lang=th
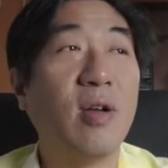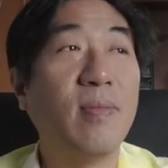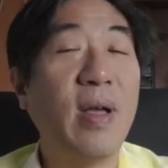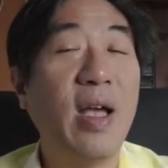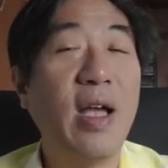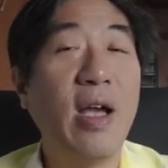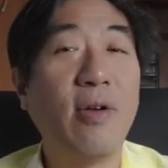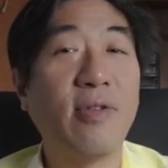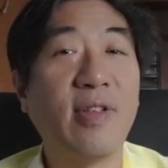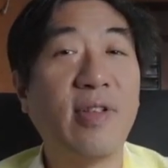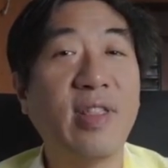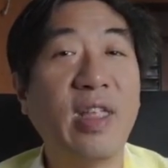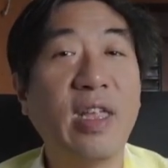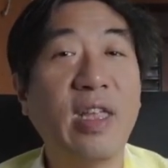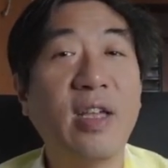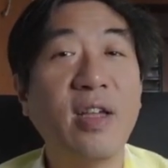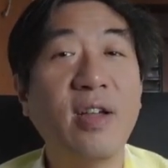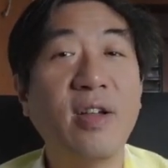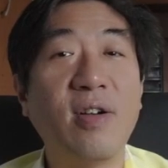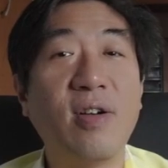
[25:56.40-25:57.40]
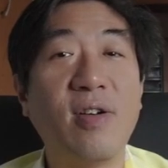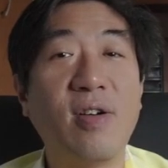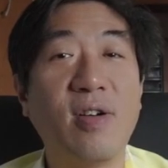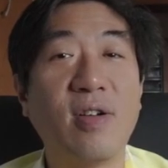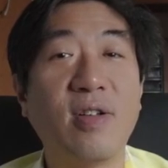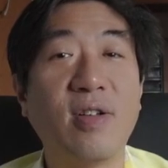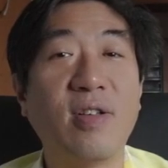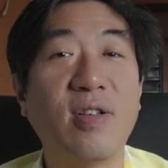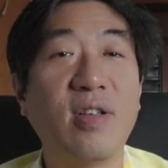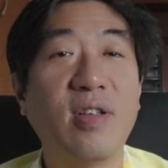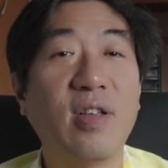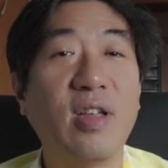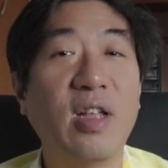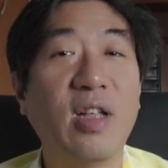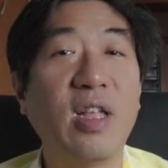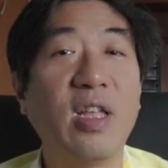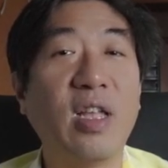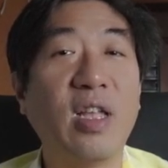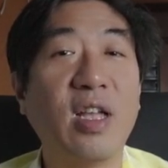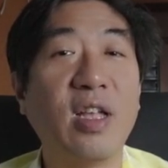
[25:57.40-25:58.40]
เขามาเอาสติกเกอร์ออก
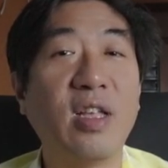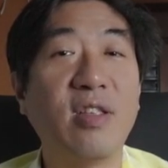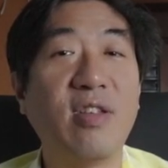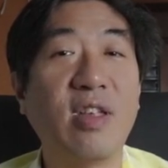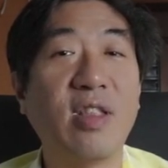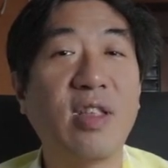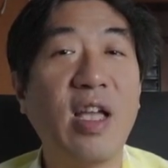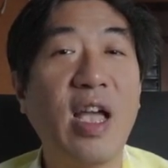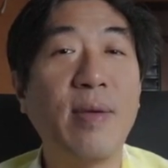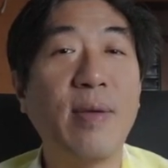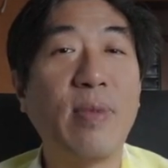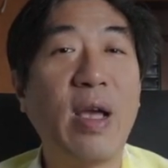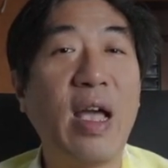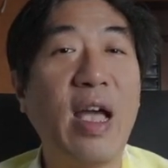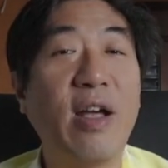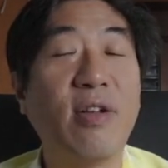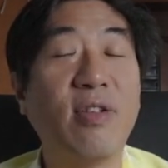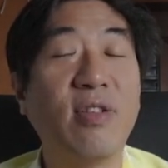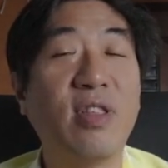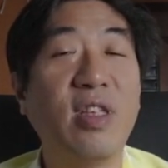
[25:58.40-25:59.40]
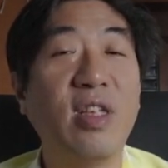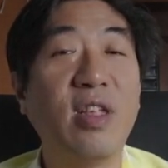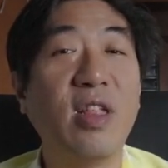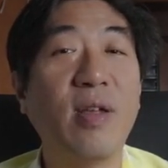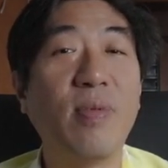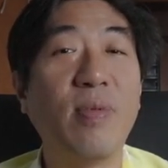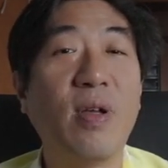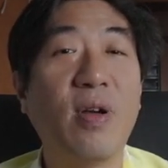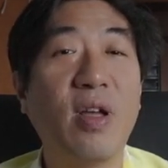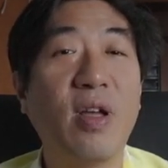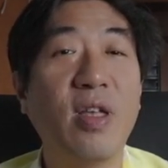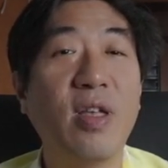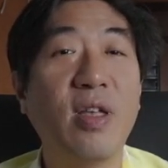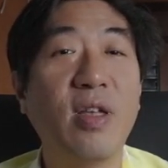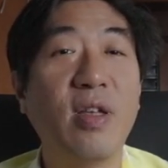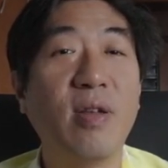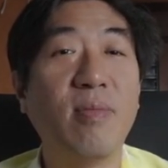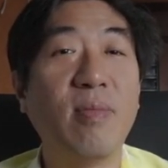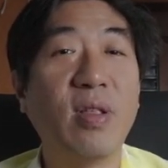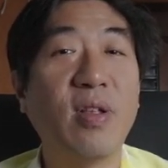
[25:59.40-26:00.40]
อะไรเงี้ยเช็ดคราบกาวทิ้งเรียบร้อย
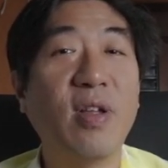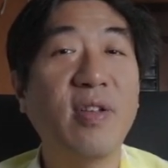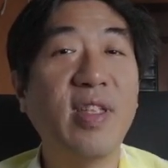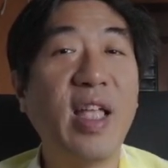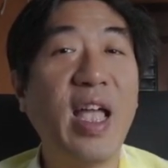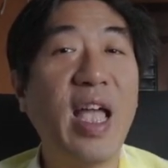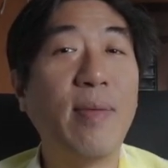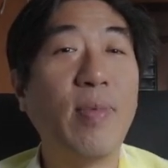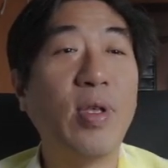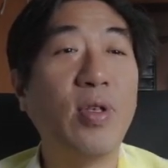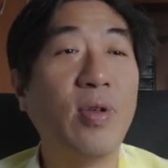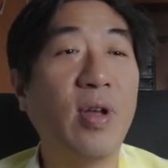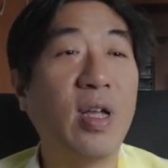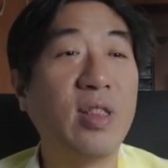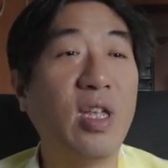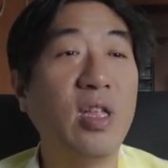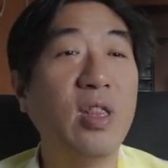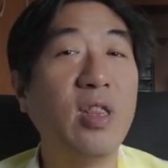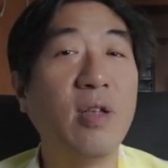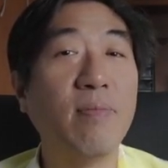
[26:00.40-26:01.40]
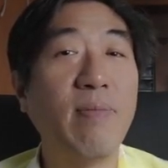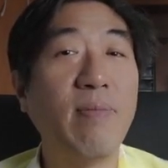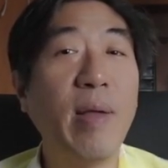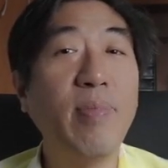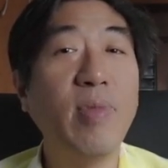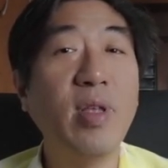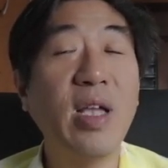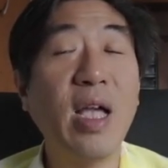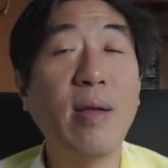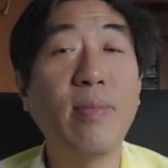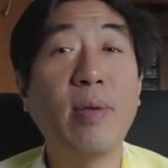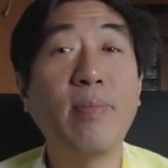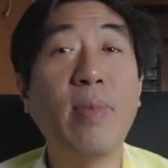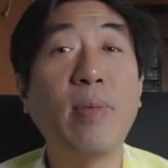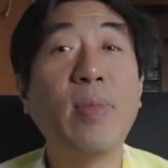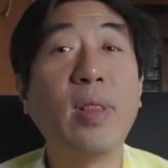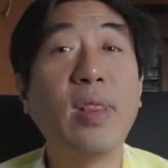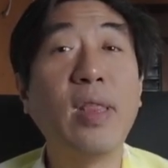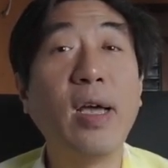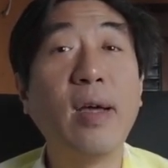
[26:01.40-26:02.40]
มันก็สะอาดไปอยู่อาทิตย์หนึ่งแป๊บนึงกลับมาเป็
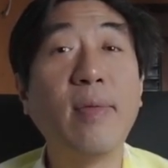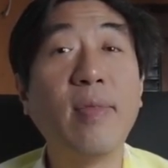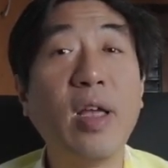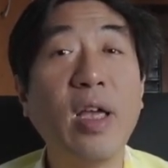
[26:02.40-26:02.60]
นเหมือน